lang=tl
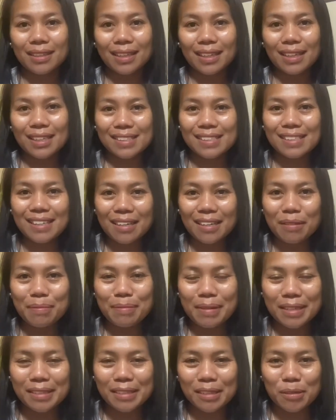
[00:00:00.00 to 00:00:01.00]
Isa ka
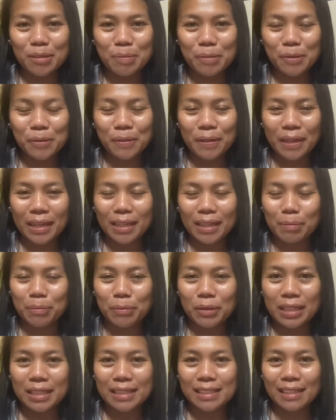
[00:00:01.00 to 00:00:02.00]
ba sa kumukuha ng
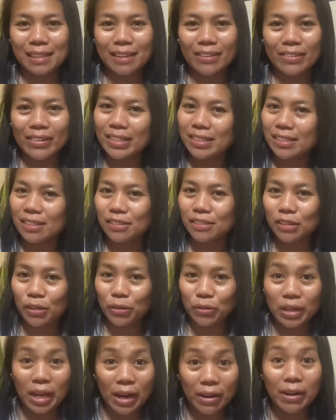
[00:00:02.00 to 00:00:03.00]
police clearance sa
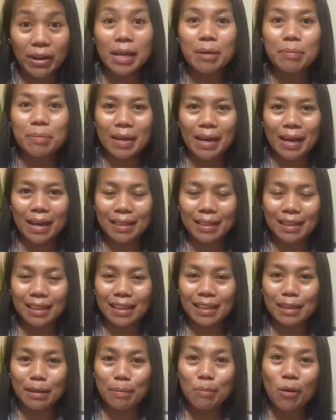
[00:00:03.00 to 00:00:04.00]
Saudi Arabia at
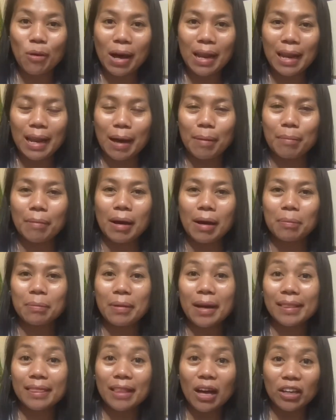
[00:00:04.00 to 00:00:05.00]
hindi mo alam ang
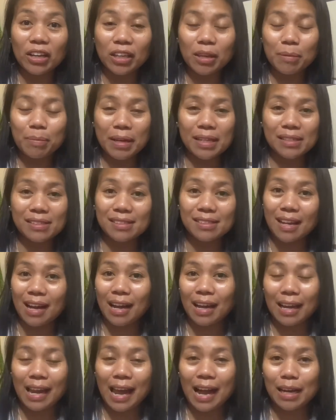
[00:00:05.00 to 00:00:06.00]
mga documents na
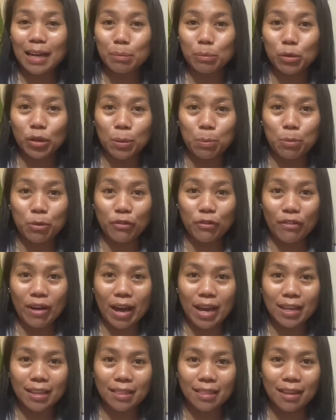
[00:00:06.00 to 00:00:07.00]
kailangan mong
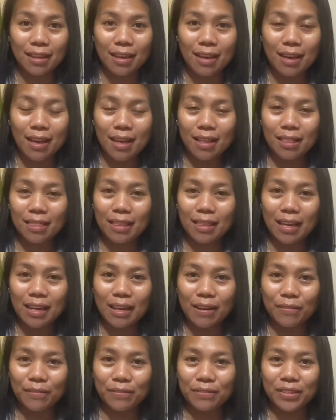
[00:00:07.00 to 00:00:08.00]
i-provide? Then
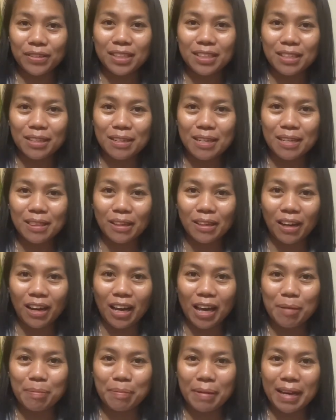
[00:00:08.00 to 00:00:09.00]
ang video na to
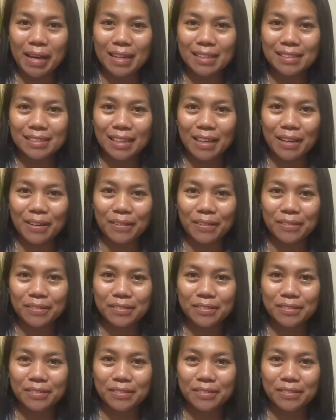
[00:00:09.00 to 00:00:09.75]
ay para sa'yo.